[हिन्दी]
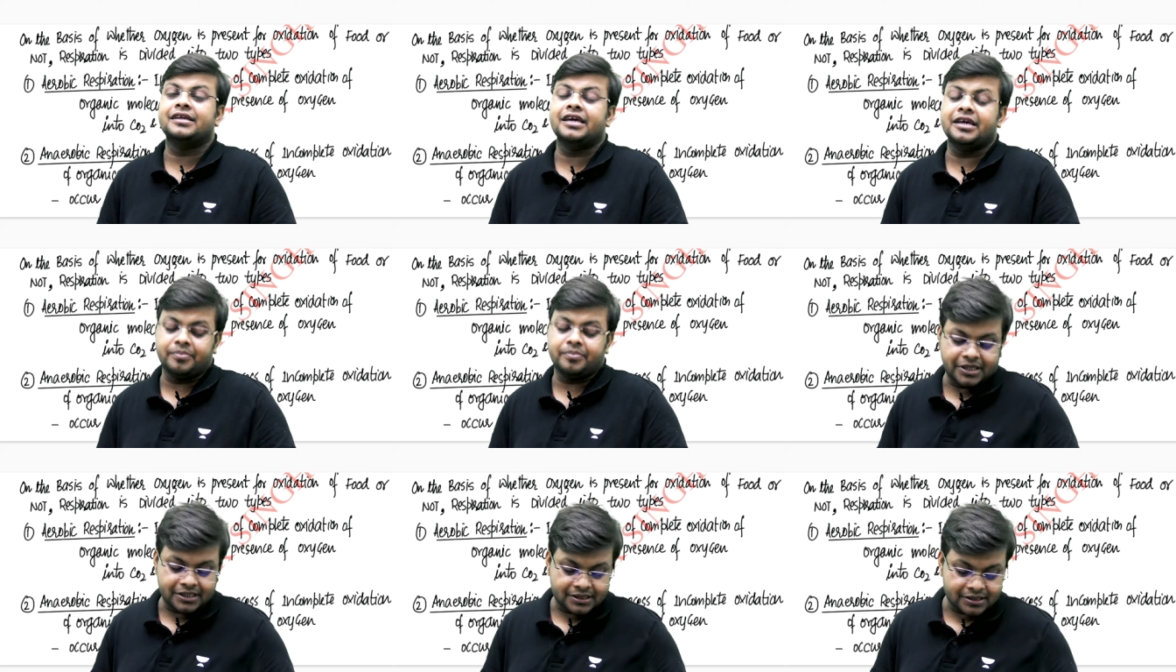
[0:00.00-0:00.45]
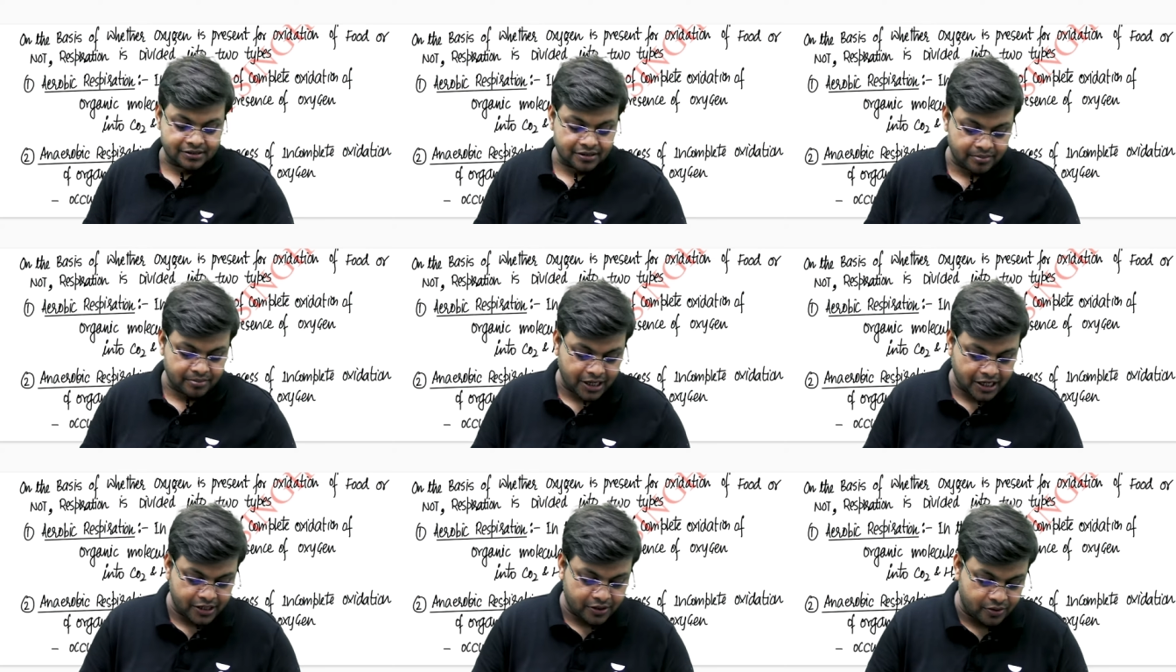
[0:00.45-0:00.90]
take place in
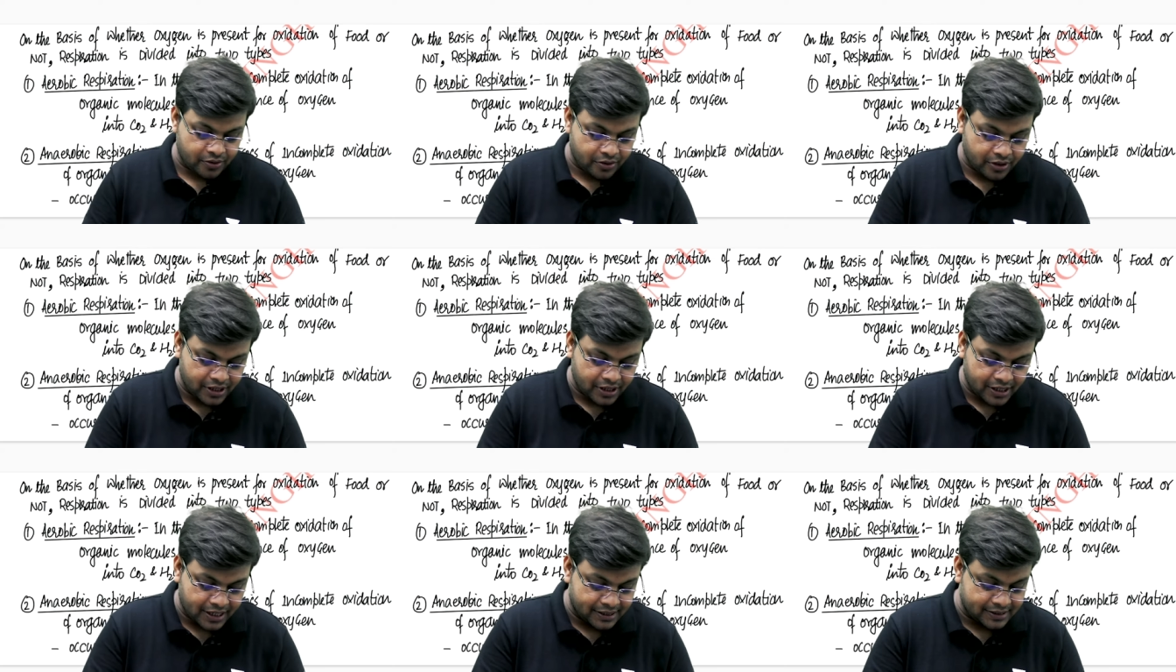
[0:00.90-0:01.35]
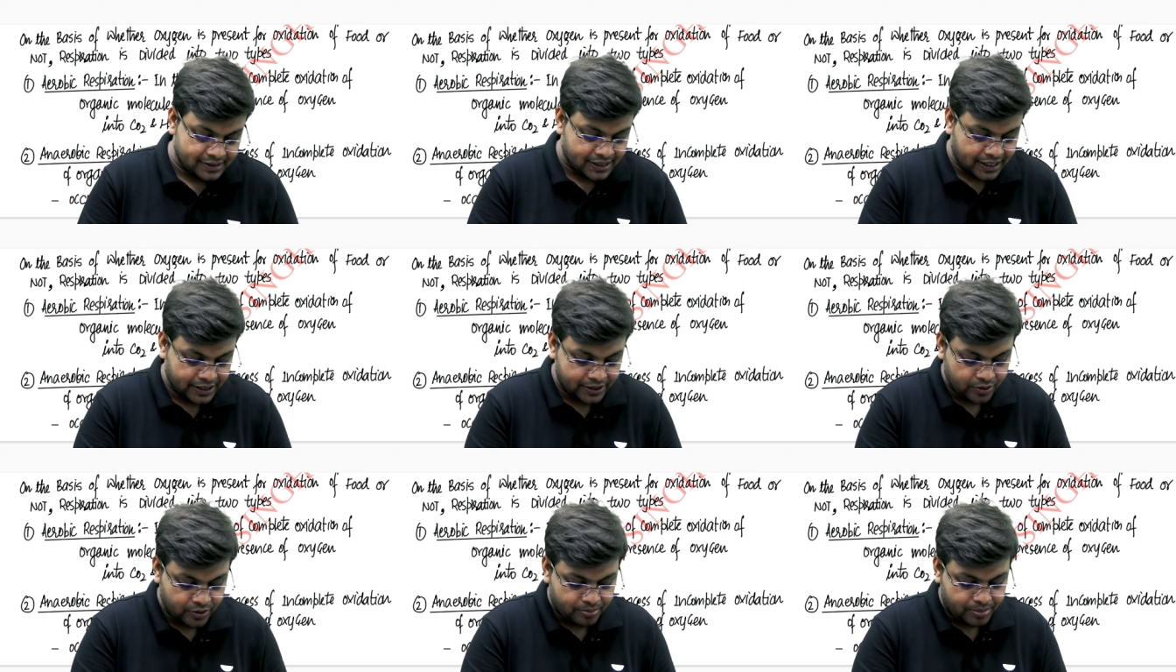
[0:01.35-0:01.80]
the mitochondria and
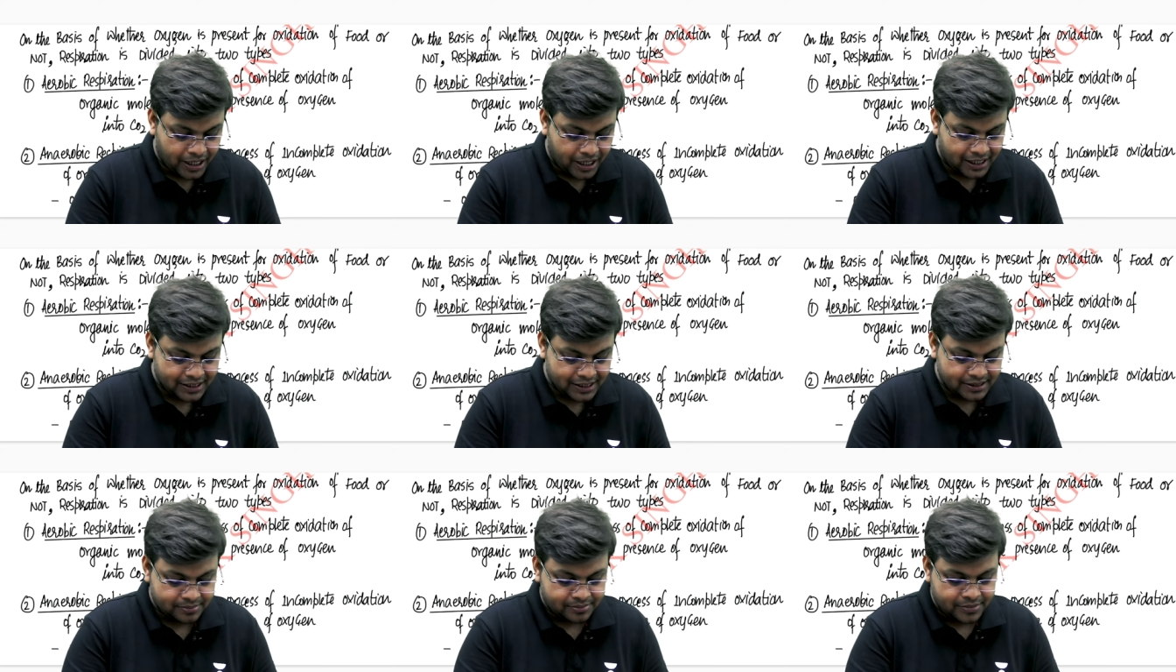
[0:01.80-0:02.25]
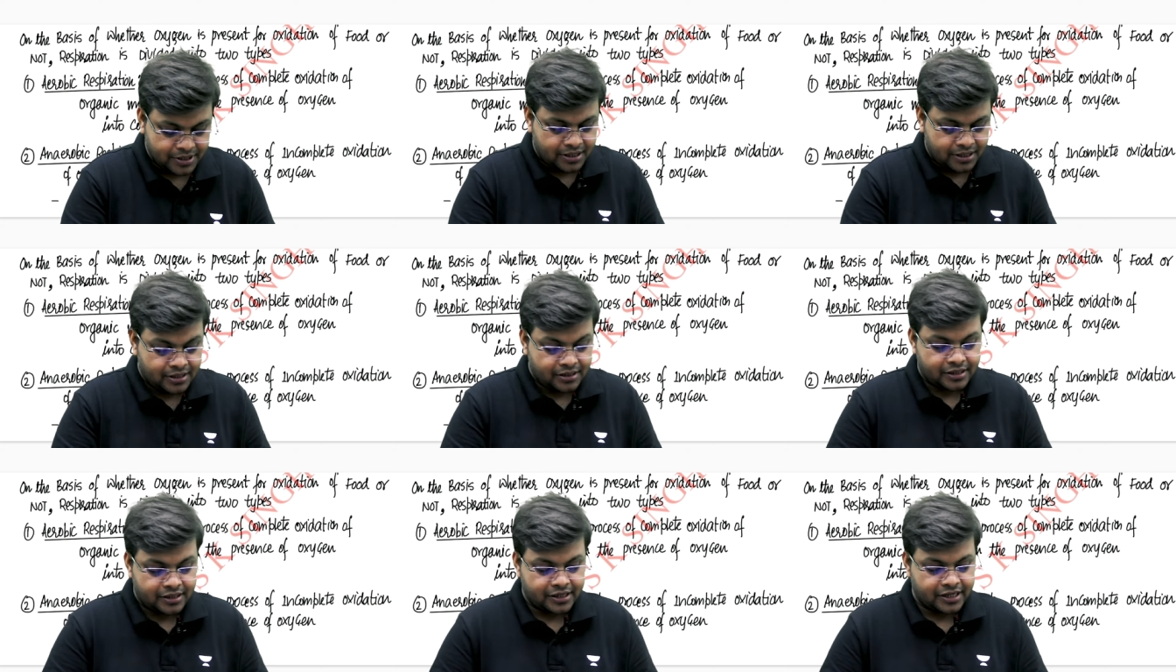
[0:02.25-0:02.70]
cytoplasm
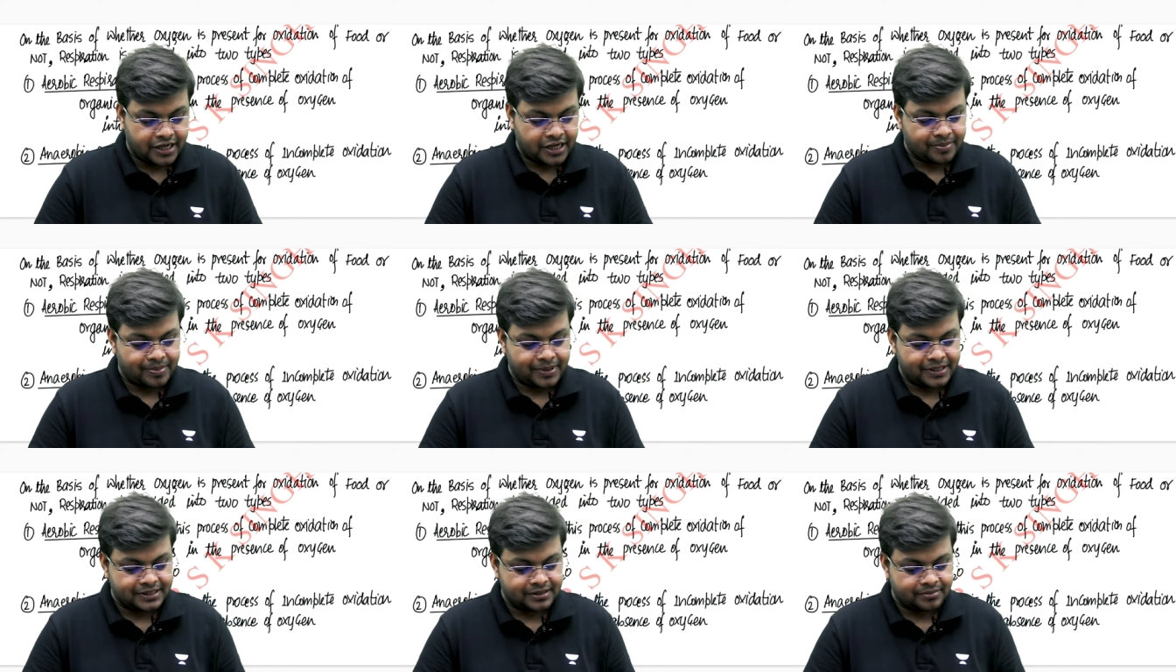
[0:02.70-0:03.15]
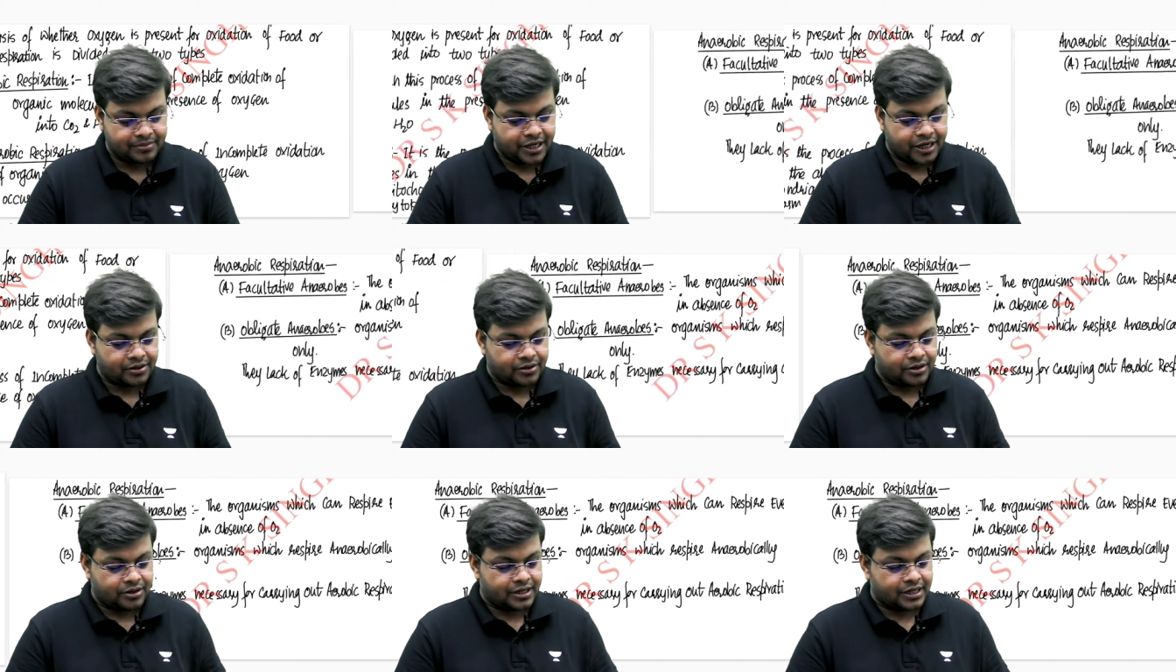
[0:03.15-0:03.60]
they take place in
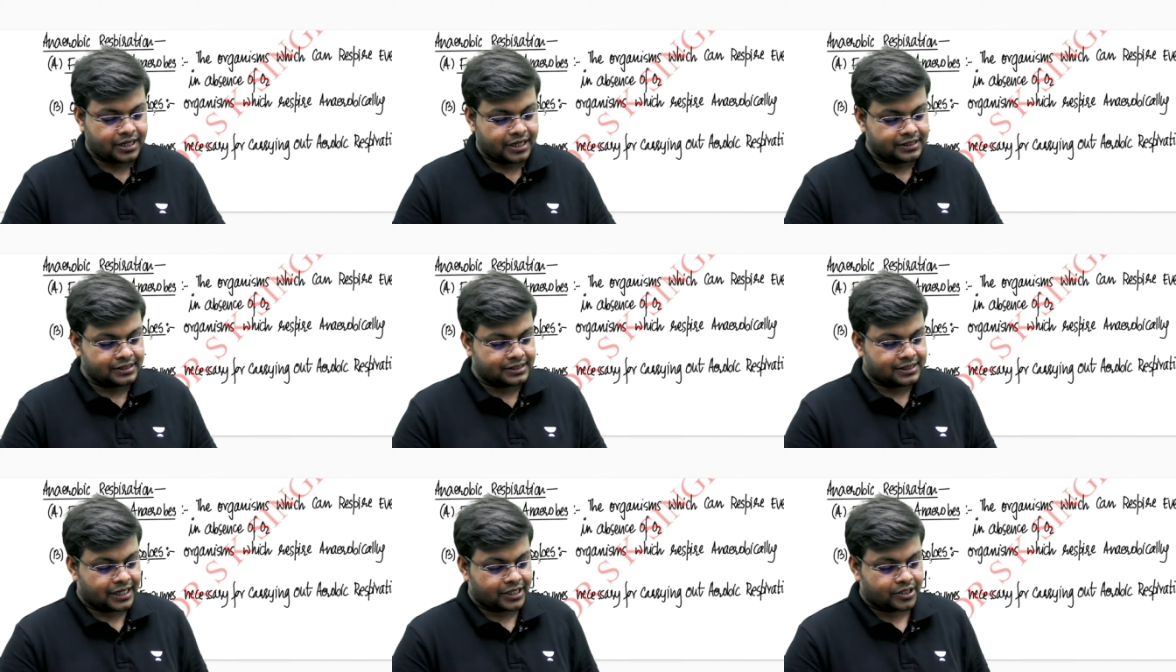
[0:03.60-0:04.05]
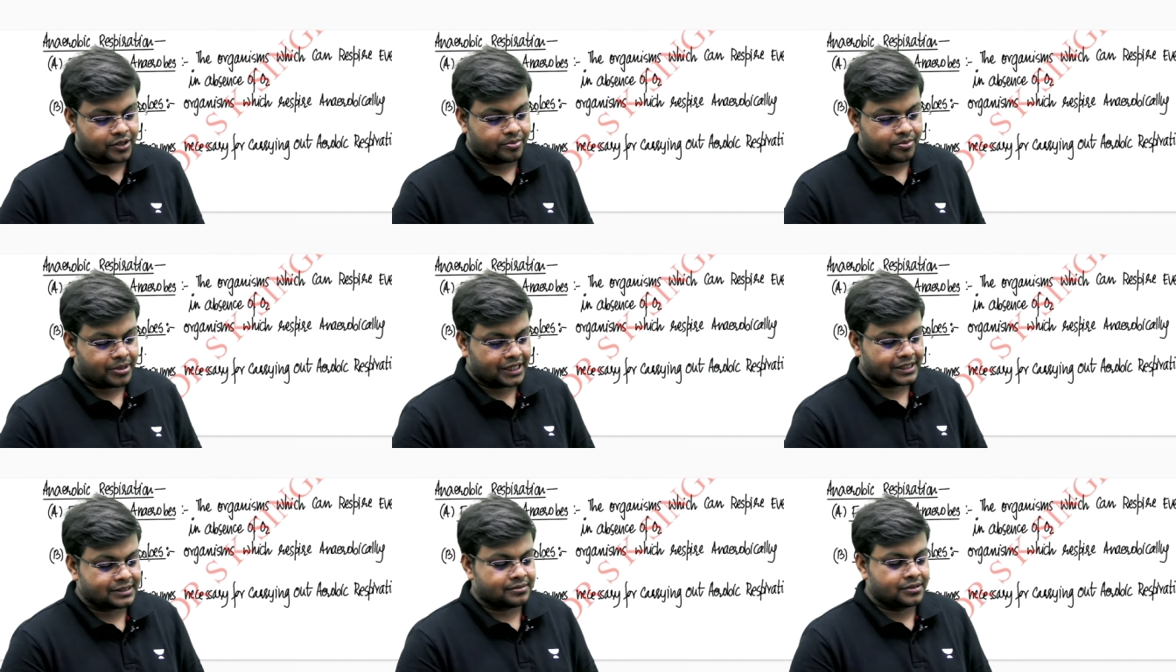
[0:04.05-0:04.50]
mitochondria and
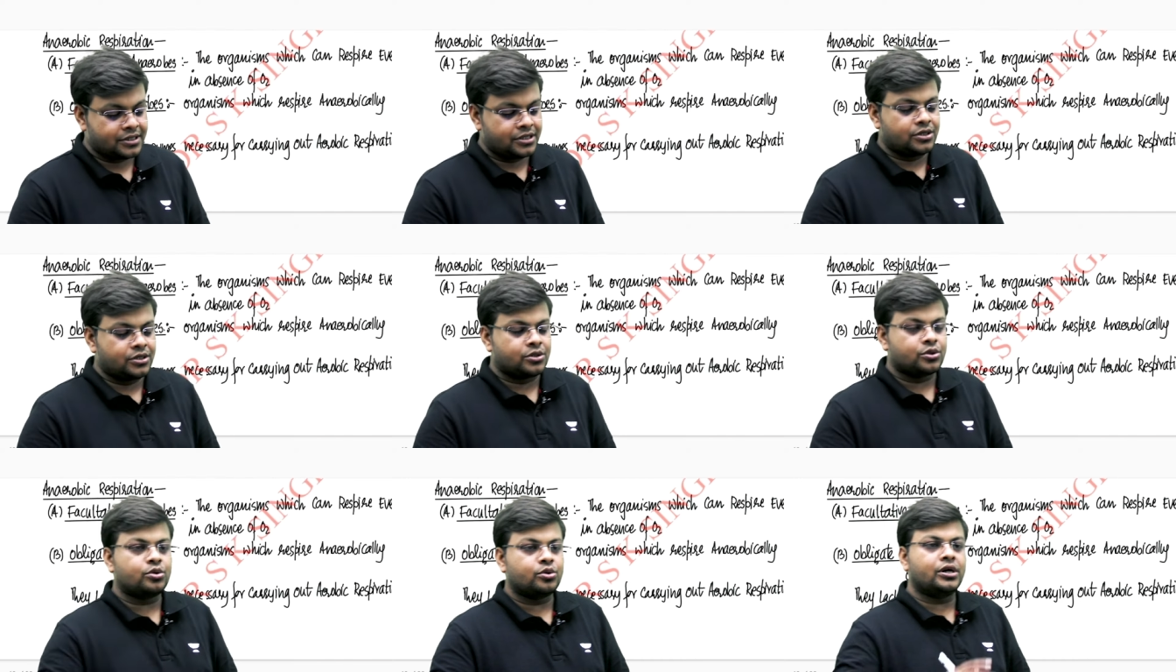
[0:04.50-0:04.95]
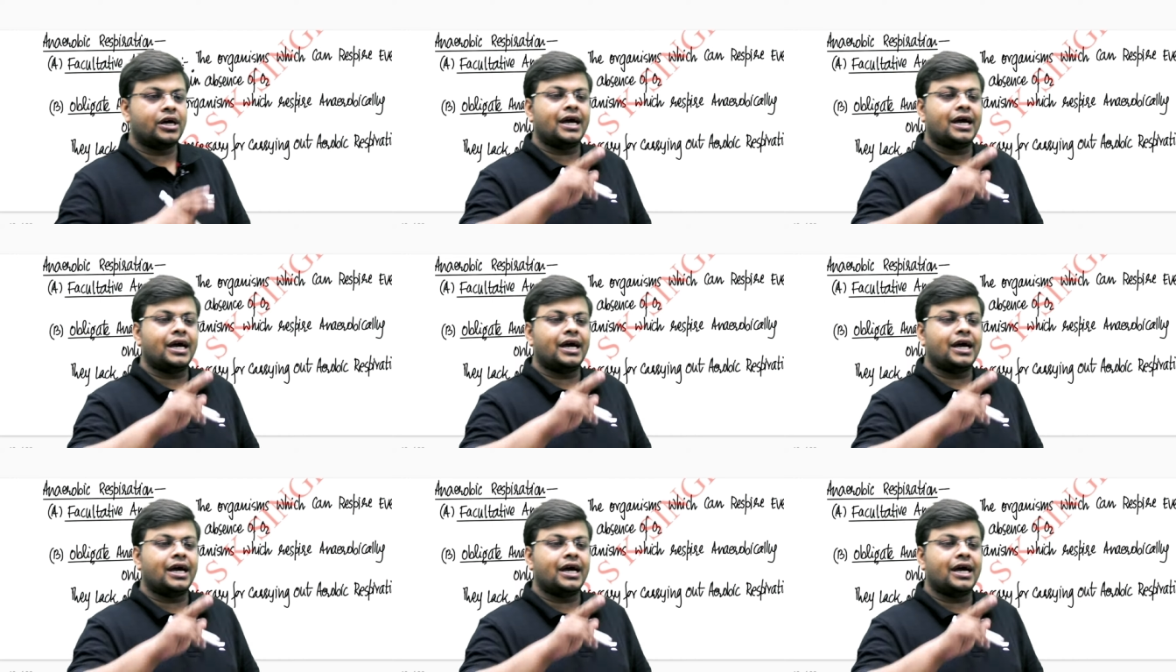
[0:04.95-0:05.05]
cytoplasm तो